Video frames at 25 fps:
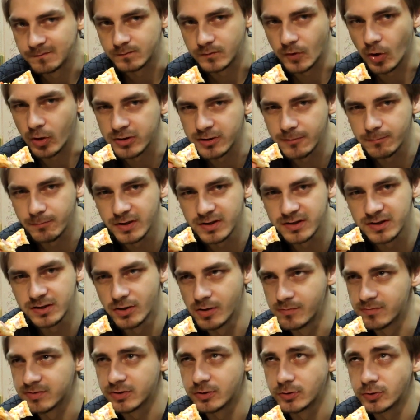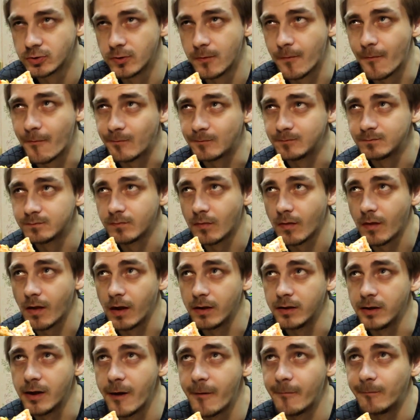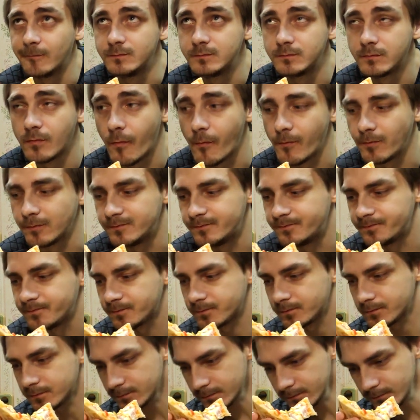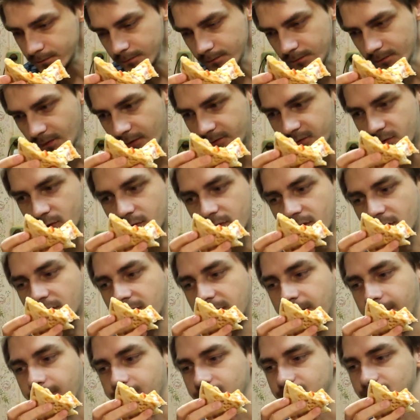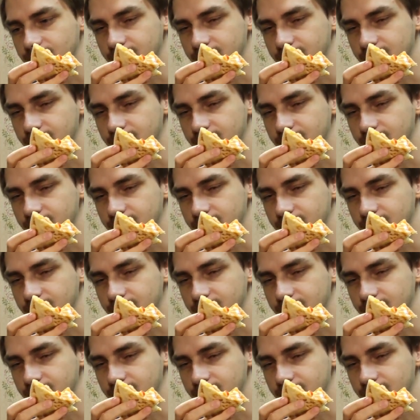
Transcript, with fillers: Но ну, эта пицца, я вам скажу, она все-таки